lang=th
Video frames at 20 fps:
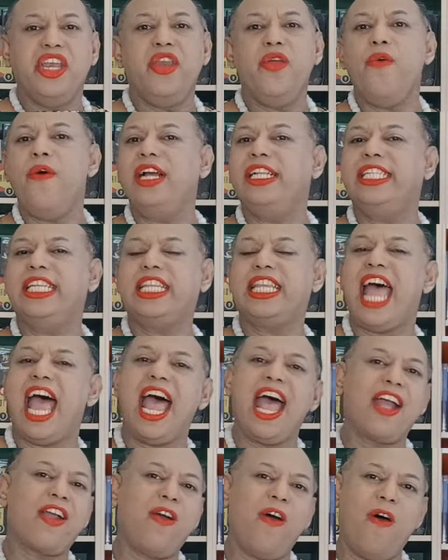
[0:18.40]
ดวงชะ
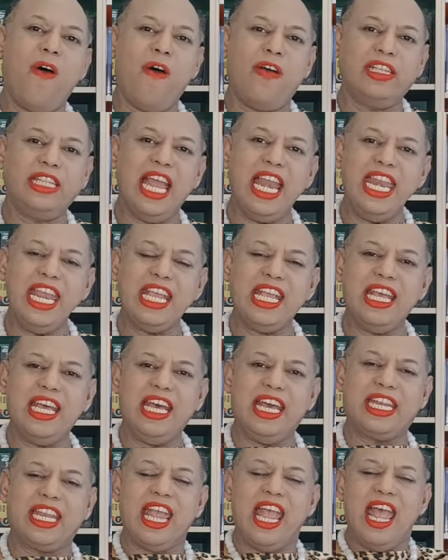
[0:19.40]
ตาของท่านที่
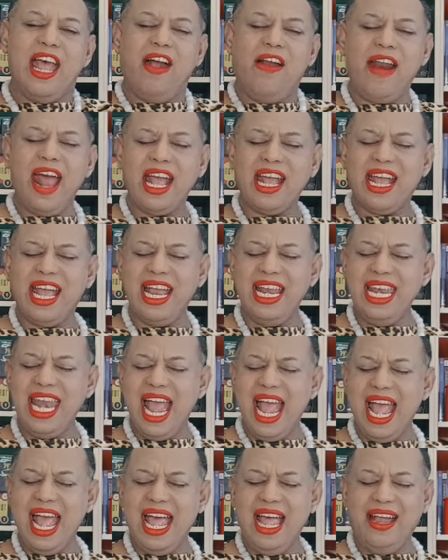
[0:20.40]
เกิดรัค
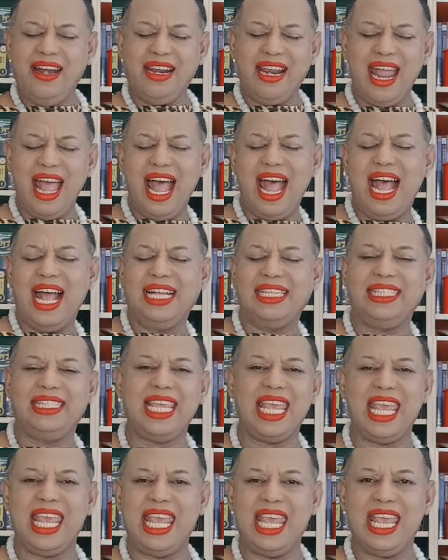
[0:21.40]
นารา
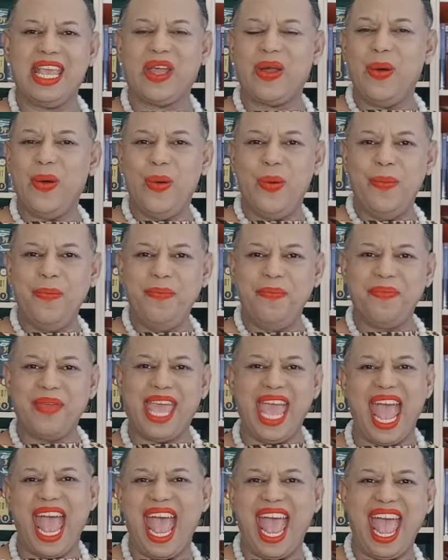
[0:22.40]
ศีกุม
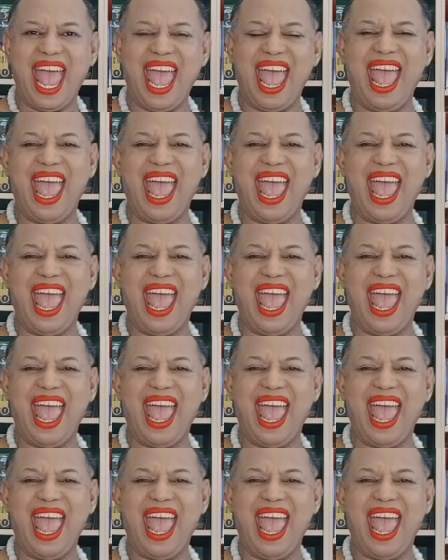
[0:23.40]
ค่ะ